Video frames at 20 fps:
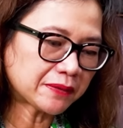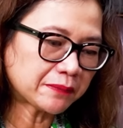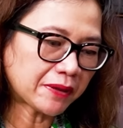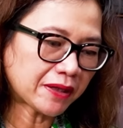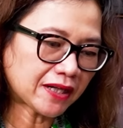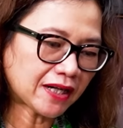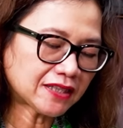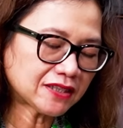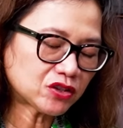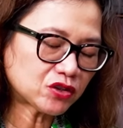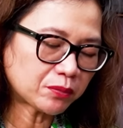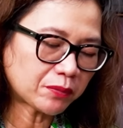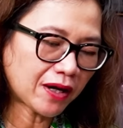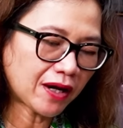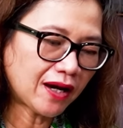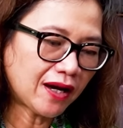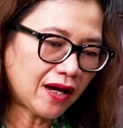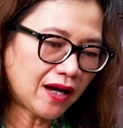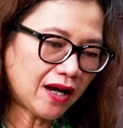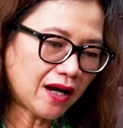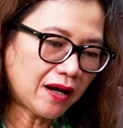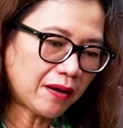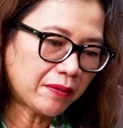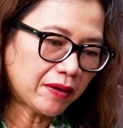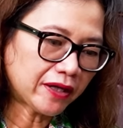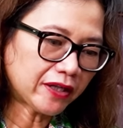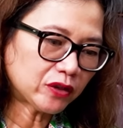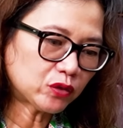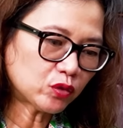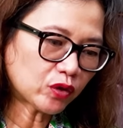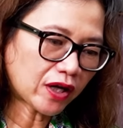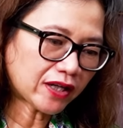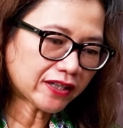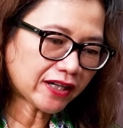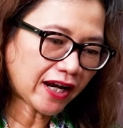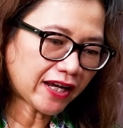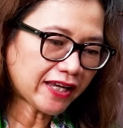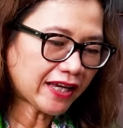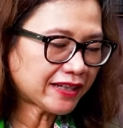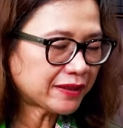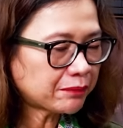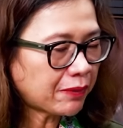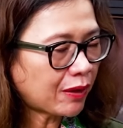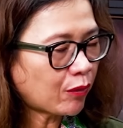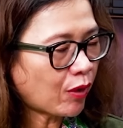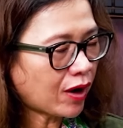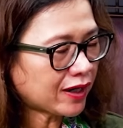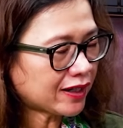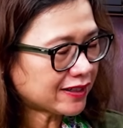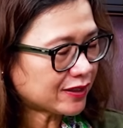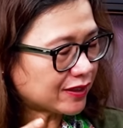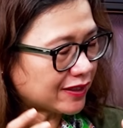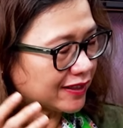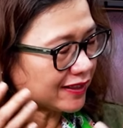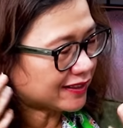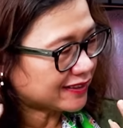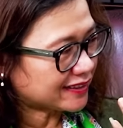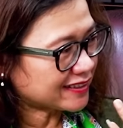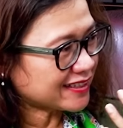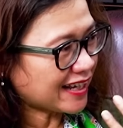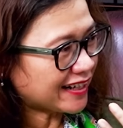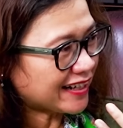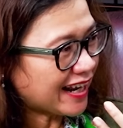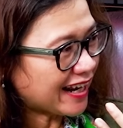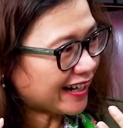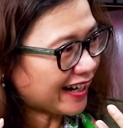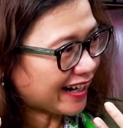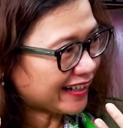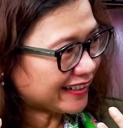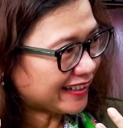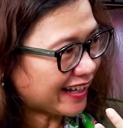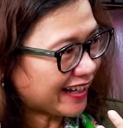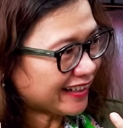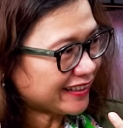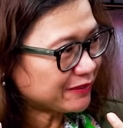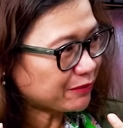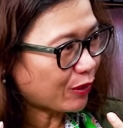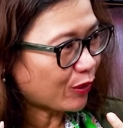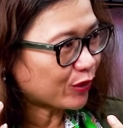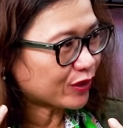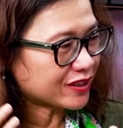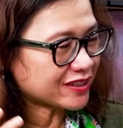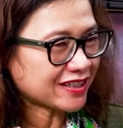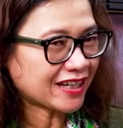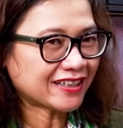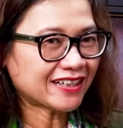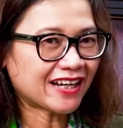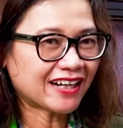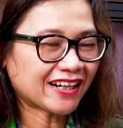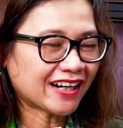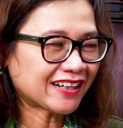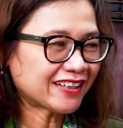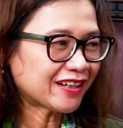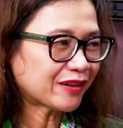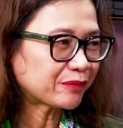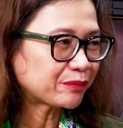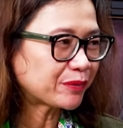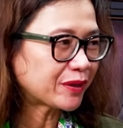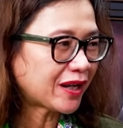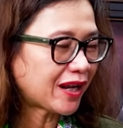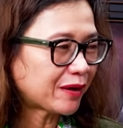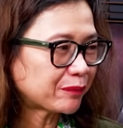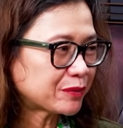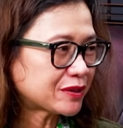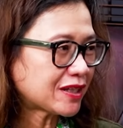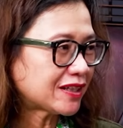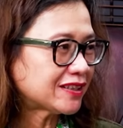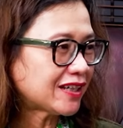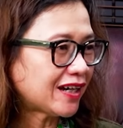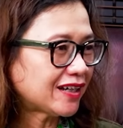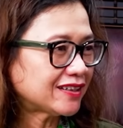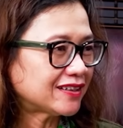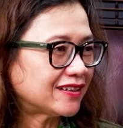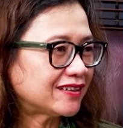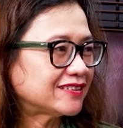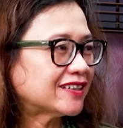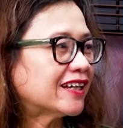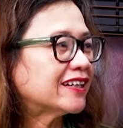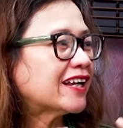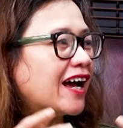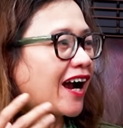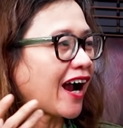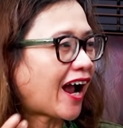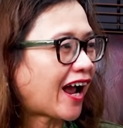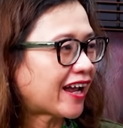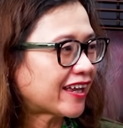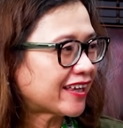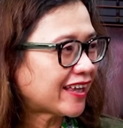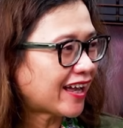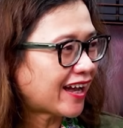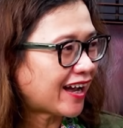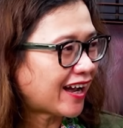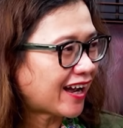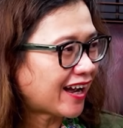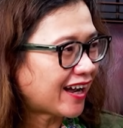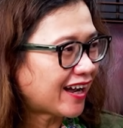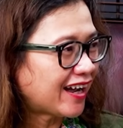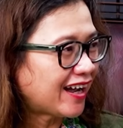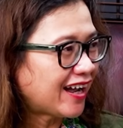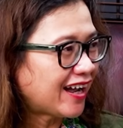gimana cuma itu kan kayak di bawah kesadaran ya, di bawah kesadaran yang bilang misalnya janda kaya.